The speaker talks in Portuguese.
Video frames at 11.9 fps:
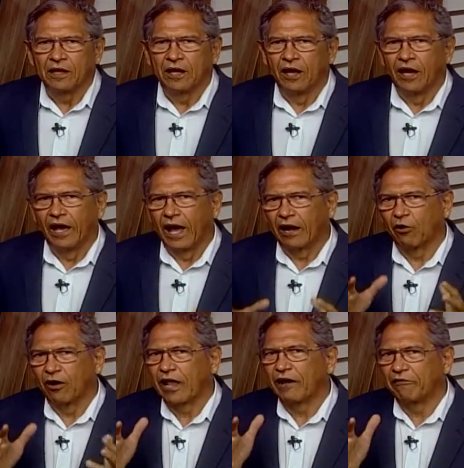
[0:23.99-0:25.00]
É,
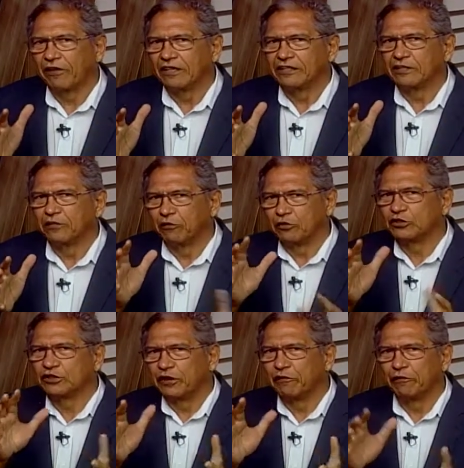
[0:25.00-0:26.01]
agora é a vez de
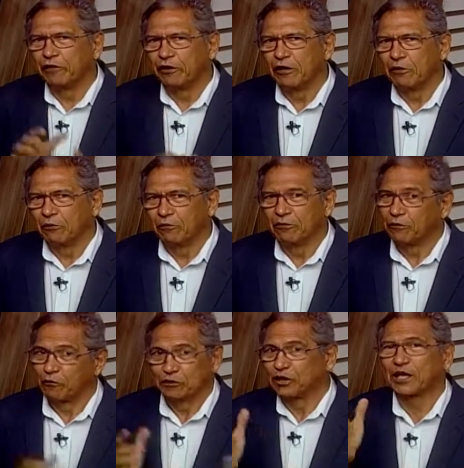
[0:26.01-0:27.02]
você, filho,
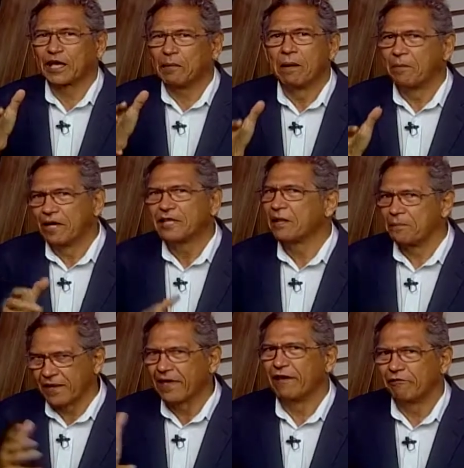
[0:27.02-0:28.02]
você que é mamãe
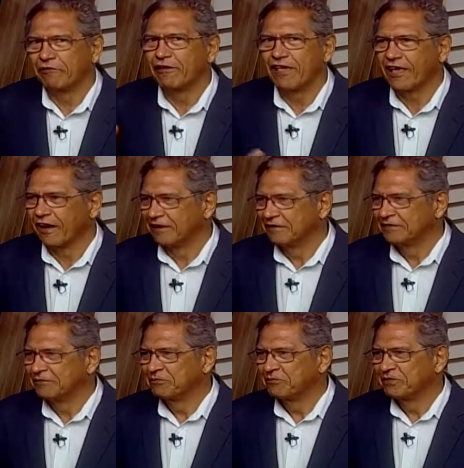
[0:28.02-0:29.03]
também é filha,
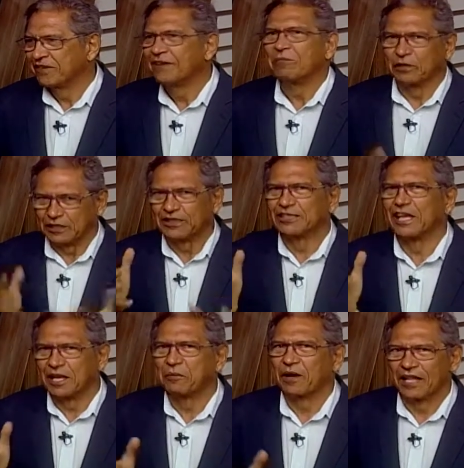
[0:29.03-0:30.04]
precisa
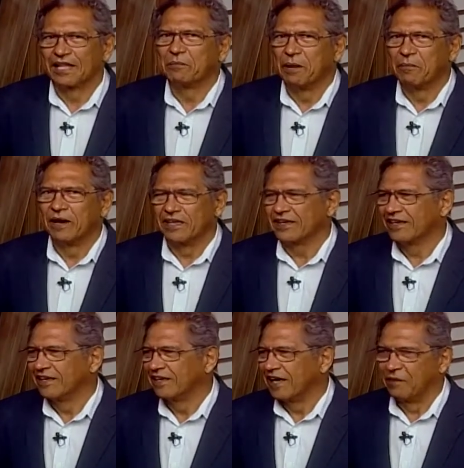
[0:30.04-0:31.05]
lembrar da mamãe.
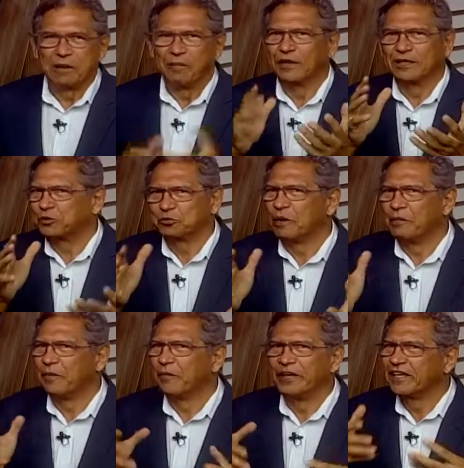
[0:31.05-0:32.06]
A mamãe, sua
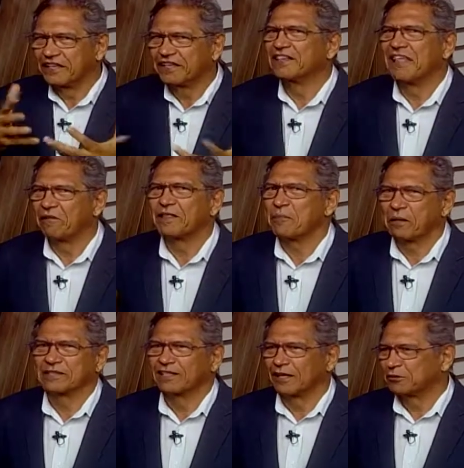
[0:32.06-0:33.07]
mamãe, deve ter
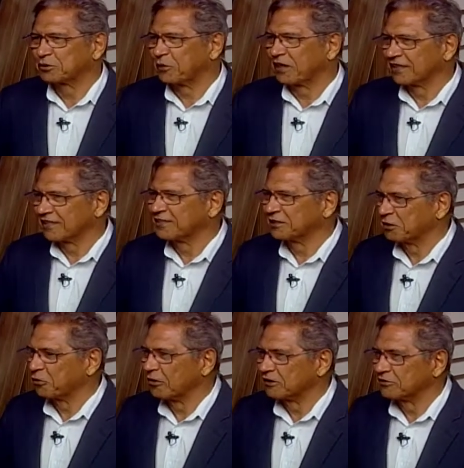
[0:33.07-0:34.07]
passado os
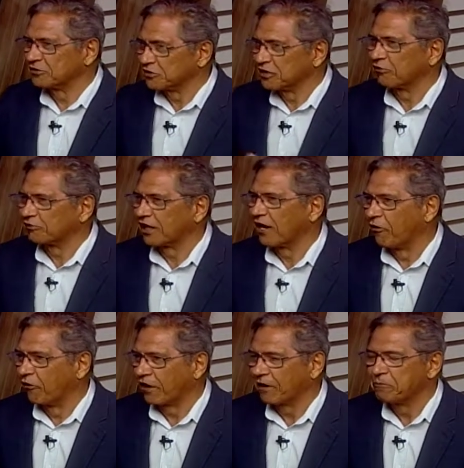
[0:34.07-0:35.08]
45 anos, então está na
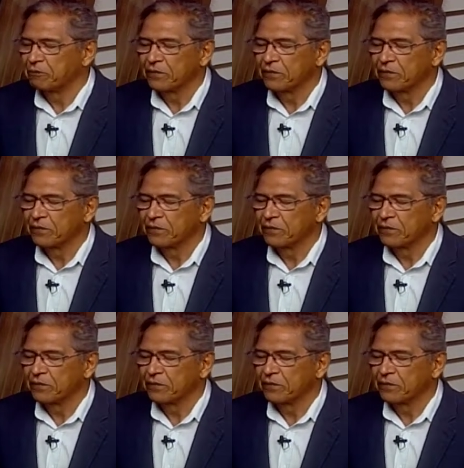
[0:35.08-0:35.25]
hora.